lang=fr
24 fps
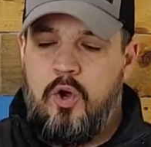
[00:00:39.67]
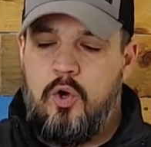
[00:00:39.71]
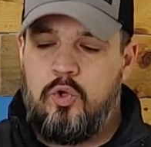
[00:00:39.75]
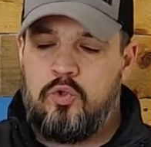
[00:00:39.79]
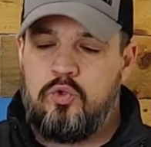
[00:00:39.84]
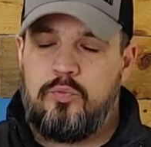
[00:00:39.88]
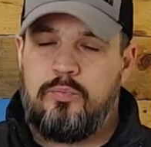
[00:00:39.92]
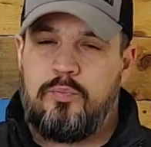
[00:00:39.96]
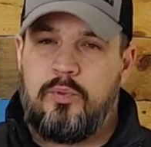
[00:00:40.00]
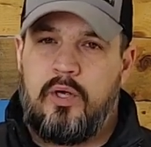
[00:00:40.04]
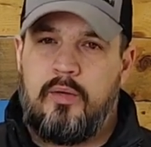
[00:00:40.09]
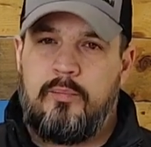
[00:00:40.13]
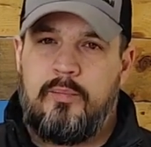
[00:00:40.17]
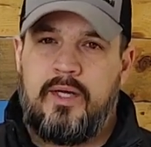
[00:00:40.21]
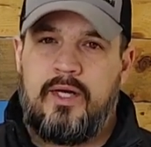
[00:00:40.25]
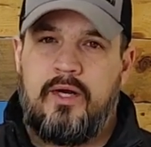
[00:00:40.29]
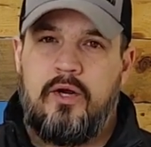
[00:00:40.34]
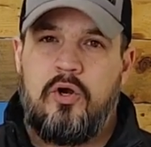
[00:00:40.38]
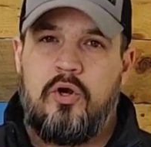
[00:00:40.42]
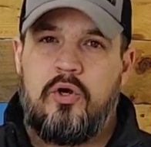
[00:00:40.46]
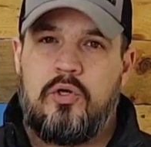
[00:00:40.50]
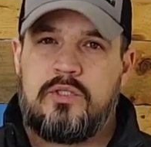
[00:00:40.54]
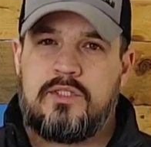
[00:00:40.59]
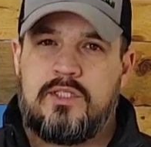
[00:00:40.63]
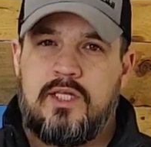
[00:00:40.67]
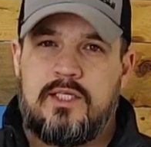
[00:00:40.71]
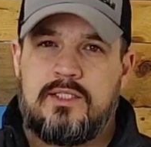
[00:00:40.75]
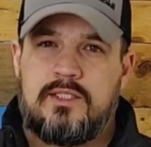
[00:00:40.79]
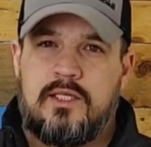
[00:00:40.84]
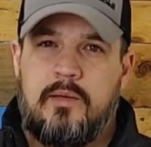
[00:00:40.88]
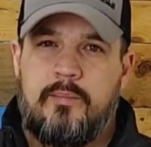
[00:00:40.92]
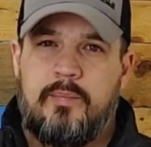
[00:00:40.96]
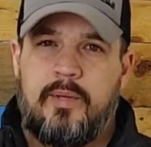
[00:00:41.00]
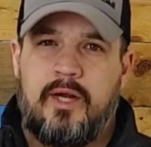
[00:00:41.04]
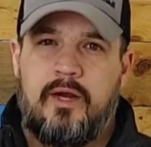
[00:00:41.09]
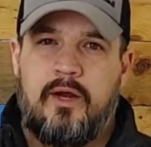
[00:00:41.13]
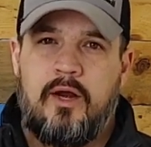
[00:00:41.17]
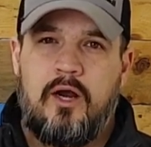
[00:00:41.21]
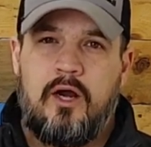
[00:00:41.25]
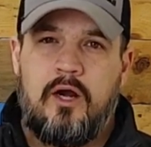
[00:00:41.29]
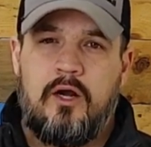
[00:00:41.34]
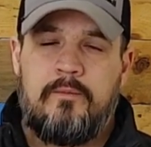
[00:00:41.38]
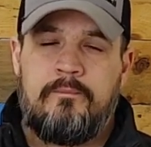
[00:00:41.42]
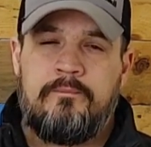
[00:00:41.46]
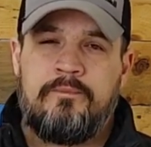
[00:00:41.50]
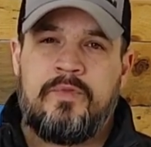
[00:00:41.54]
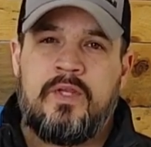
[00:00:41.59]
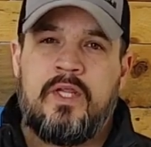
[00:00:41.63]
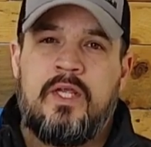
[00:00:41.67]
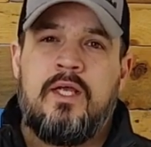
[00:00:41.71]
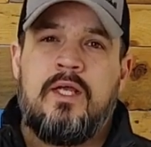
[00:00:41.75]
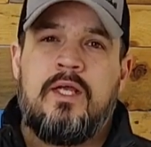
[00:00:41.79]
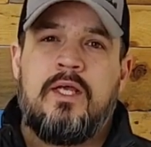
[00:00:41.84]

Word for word: On nous promet un 100 Ah